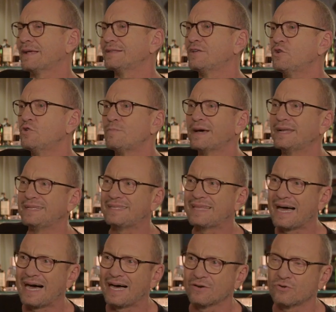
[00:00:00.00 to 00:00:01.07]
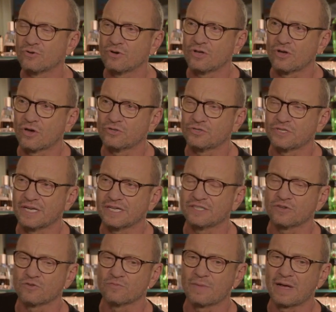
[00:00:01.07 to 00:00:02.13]
dell'umanità noi oggi
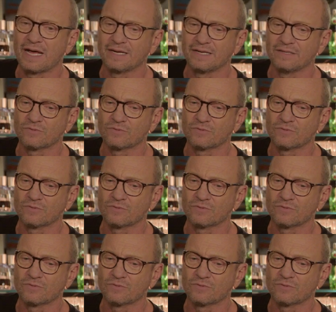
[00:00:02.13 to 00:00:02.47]
esseri umani,